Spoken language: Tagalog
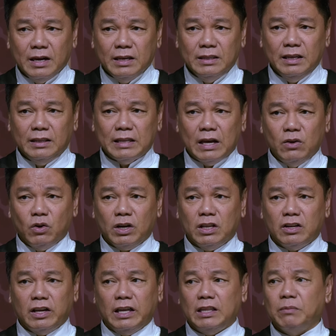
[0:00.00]
Hindi tayo
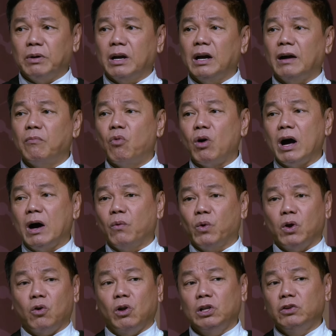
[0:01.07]
kinrate na magkakamukha.
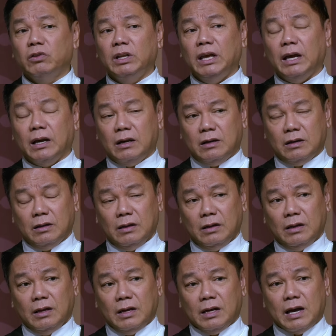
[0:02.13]
We are all unique.
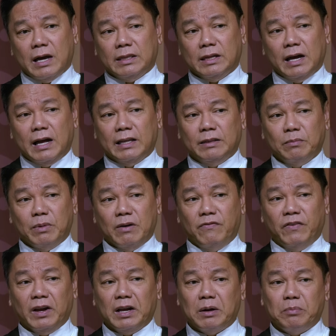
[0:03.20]
Kahit ang ating mga
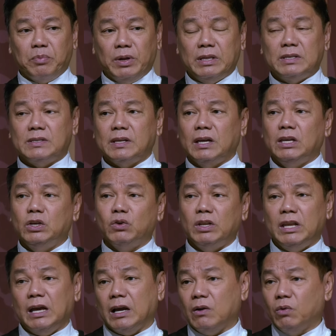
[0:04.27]
fingerprints,
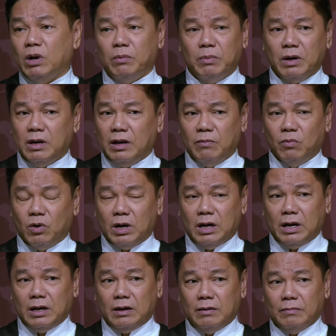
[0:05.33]
unique. Walang
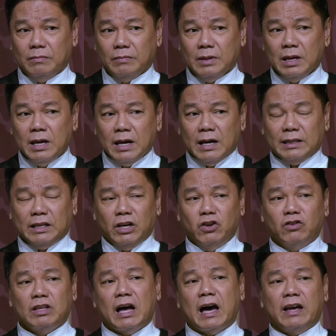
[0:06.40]
magkakamuka. At
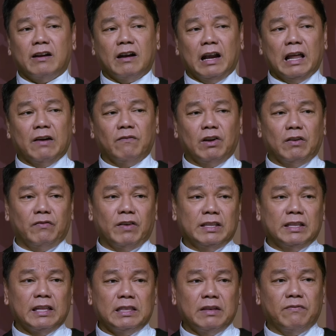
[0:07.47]
ngayon, the higher level of
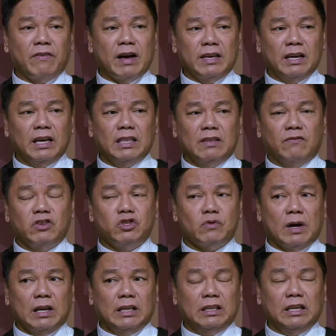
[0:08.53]
identifying
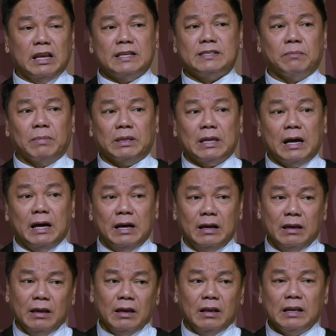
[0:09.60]
individuality, nasa mata,
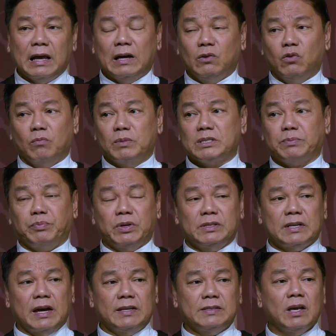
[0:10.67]
lalong mas
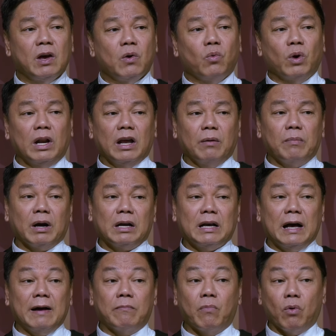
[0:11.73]
precise, walang
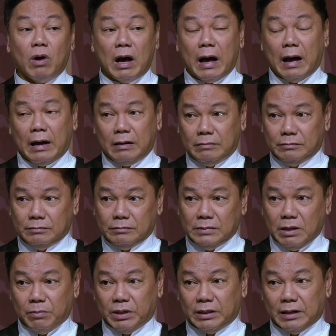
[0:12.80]
magkakamuka
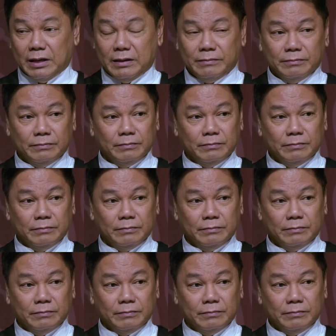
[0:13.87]
na mata.